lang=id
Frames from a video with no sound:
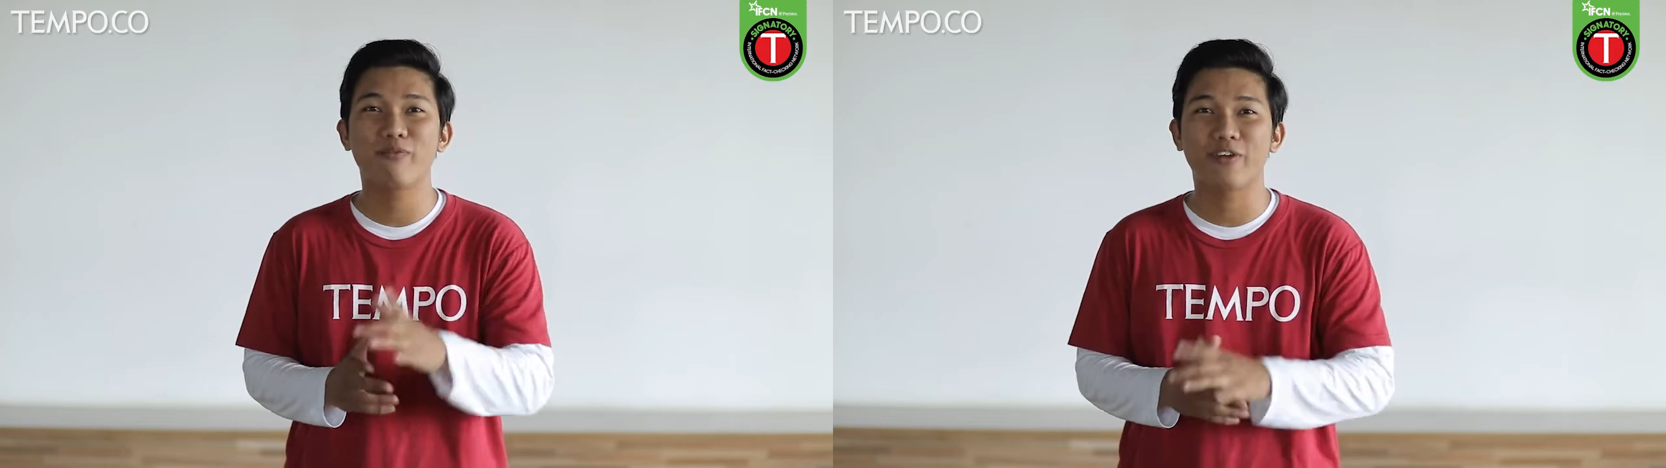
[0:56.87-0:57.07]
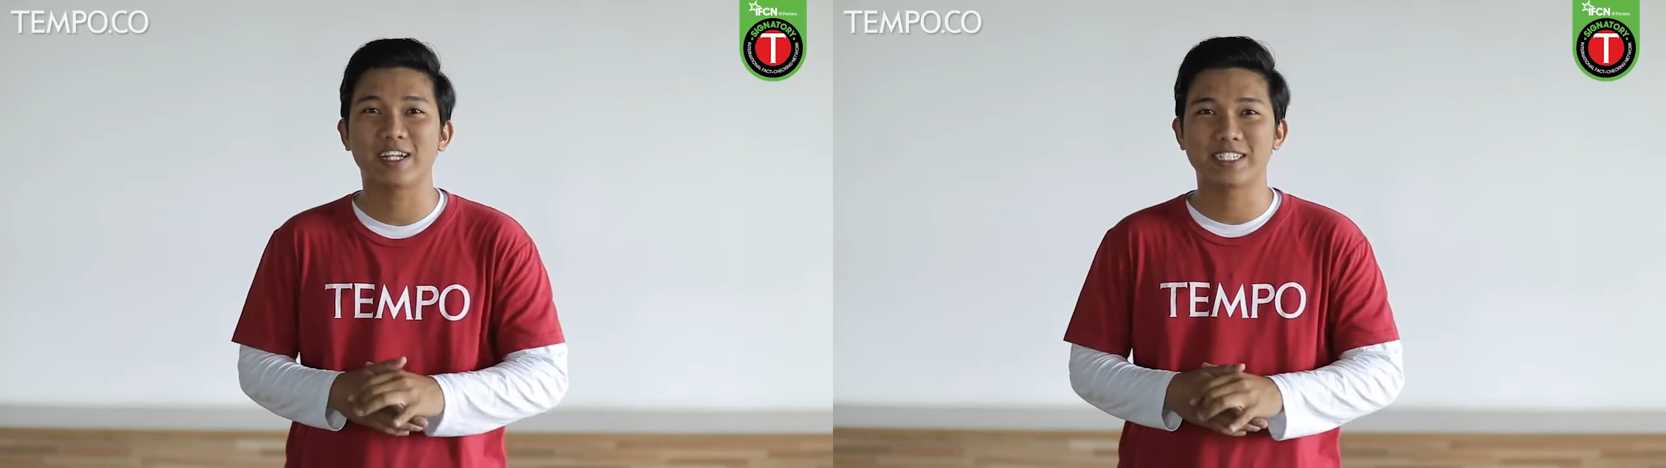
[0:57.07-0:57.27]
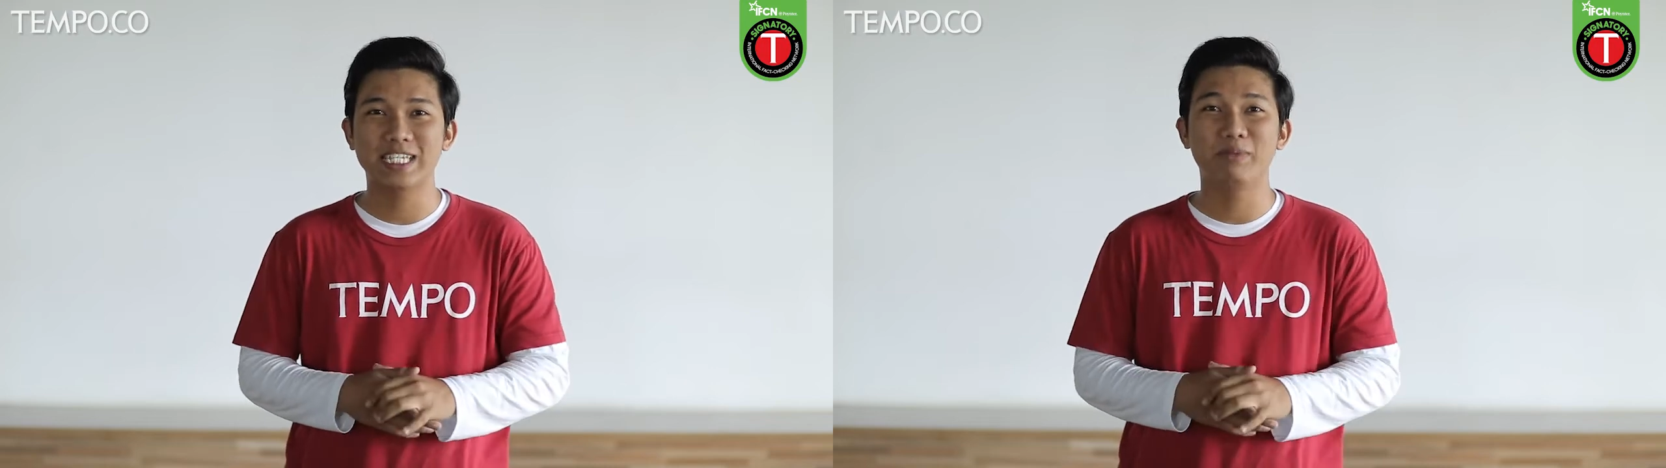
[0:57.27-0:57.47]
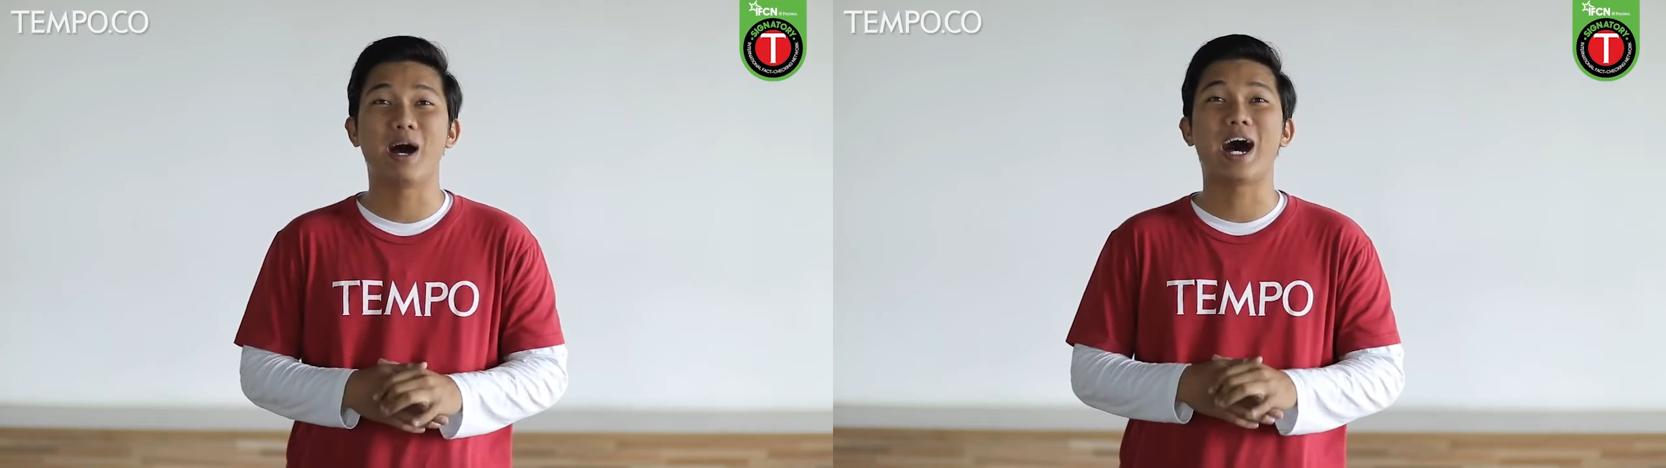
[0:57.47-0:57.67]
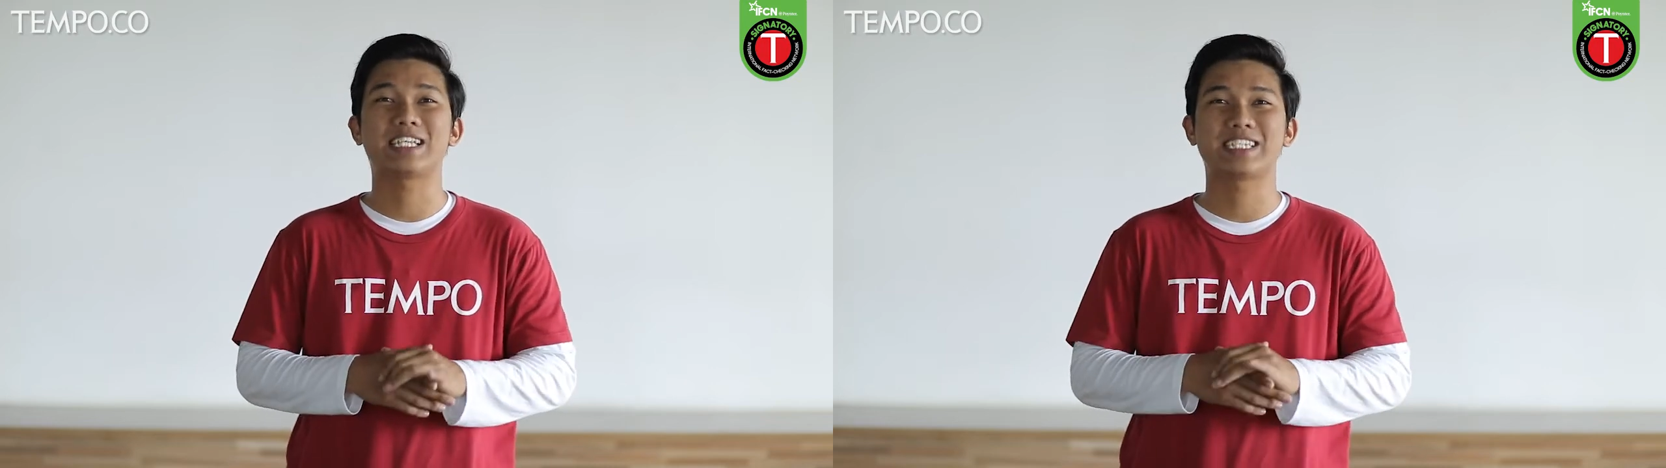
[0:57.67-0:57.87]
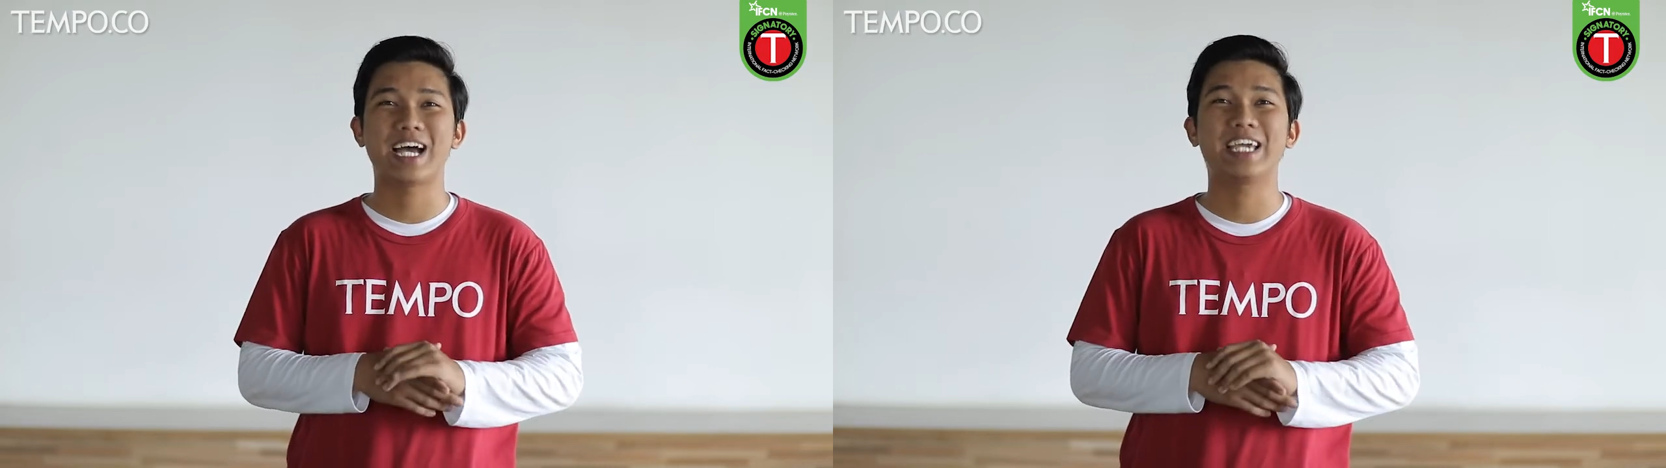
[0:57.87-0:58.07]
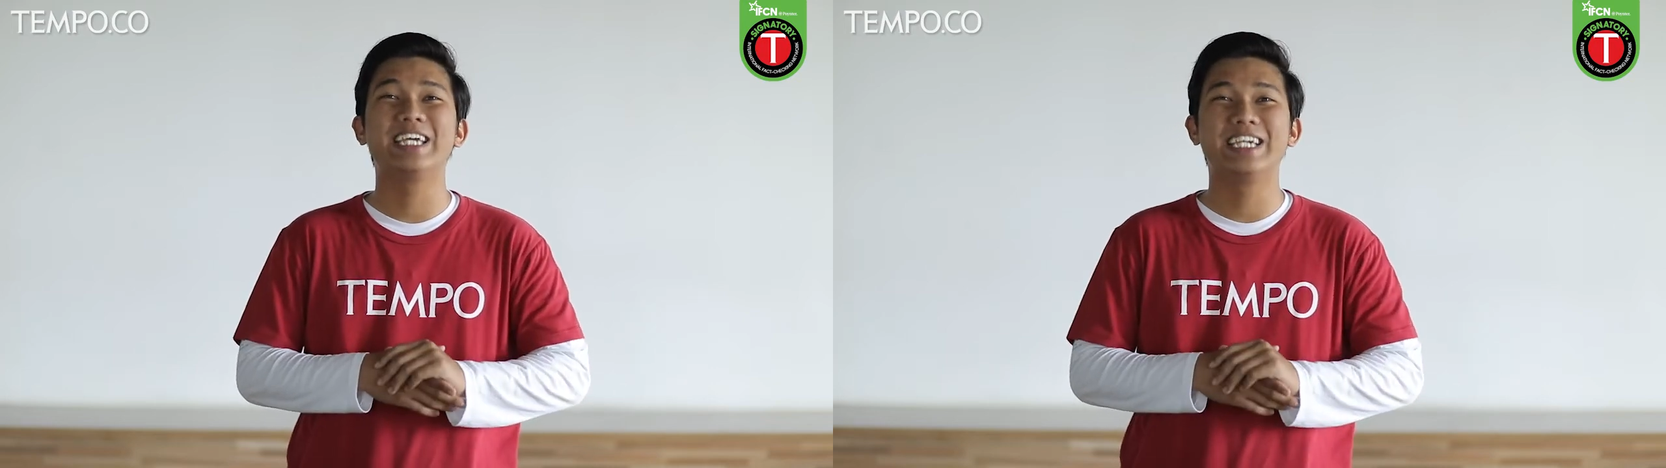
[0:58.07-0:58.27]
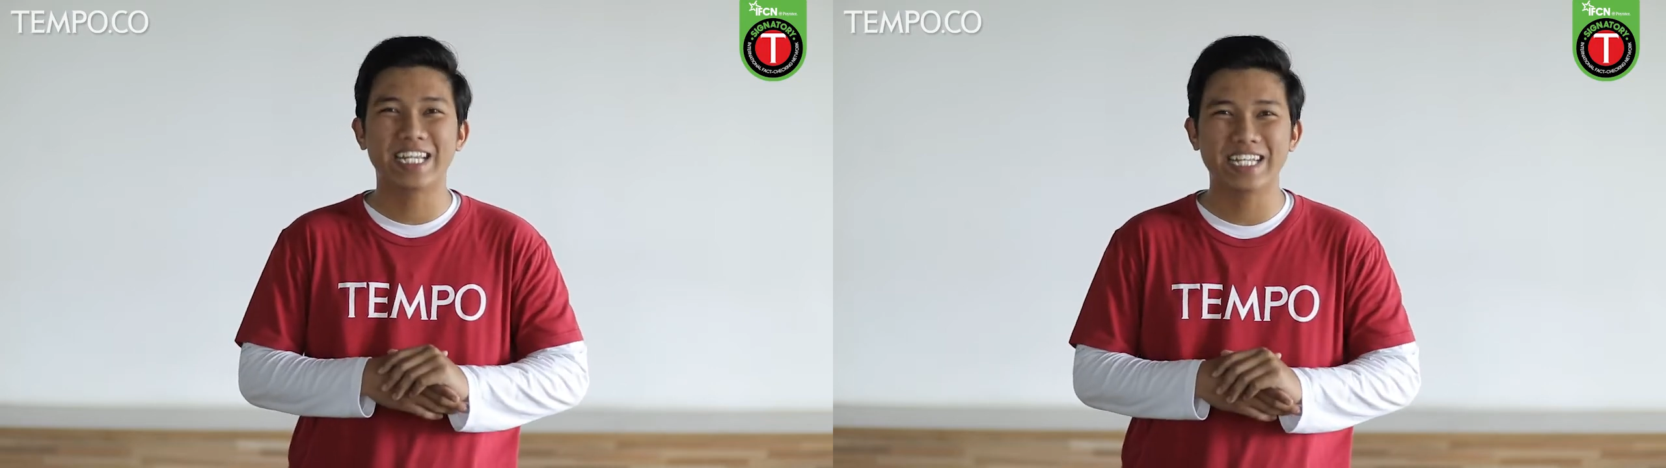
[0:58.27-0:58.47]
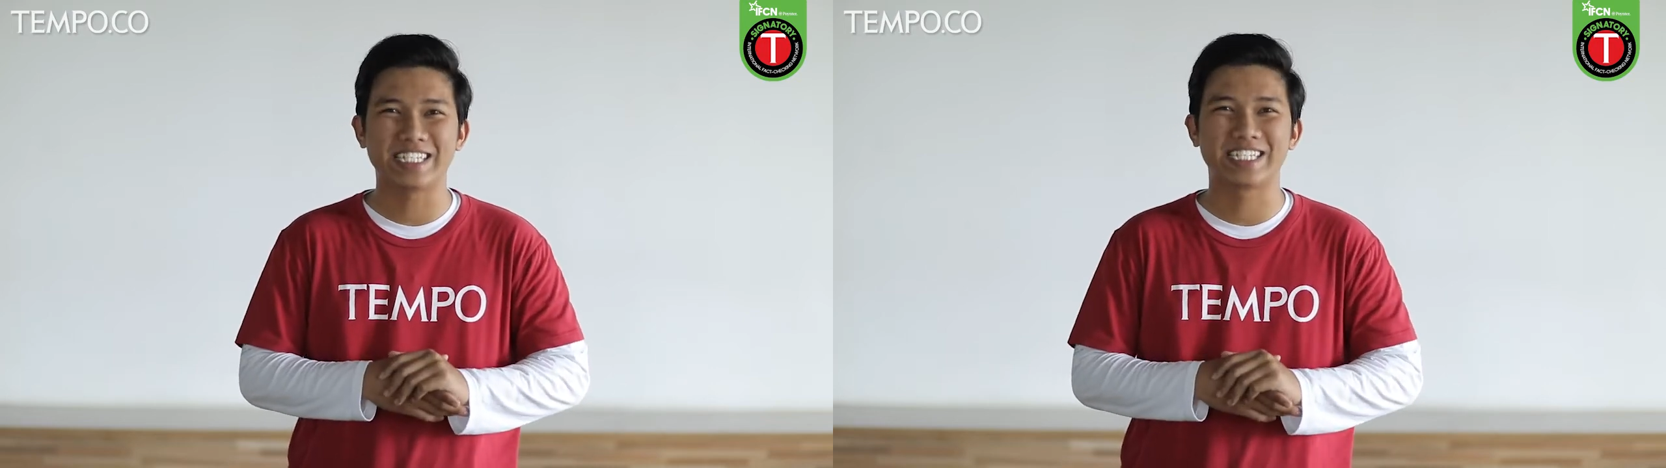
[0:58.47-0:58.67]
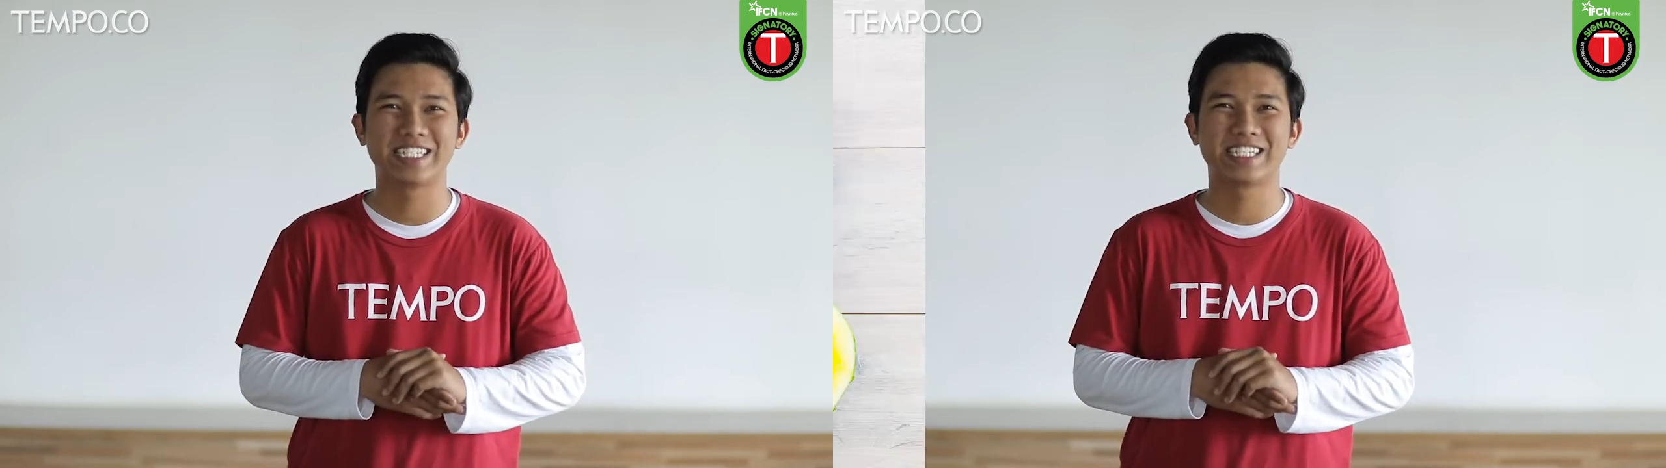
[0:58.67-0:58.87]
versi bahasa
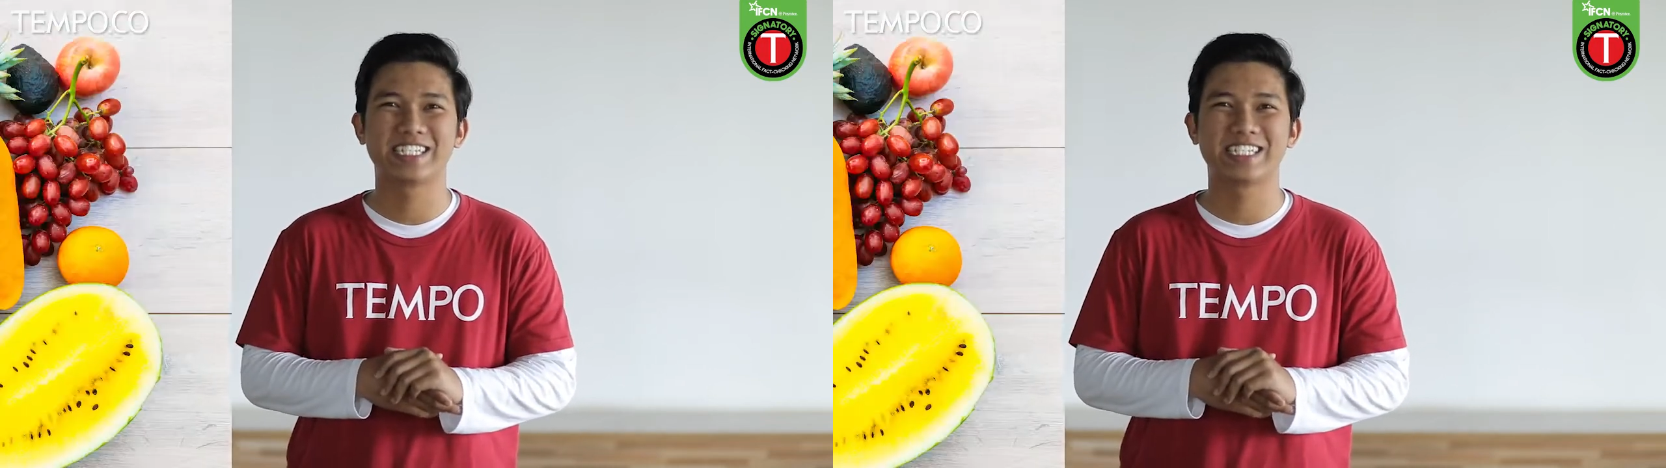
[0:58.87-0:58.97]
Inggris.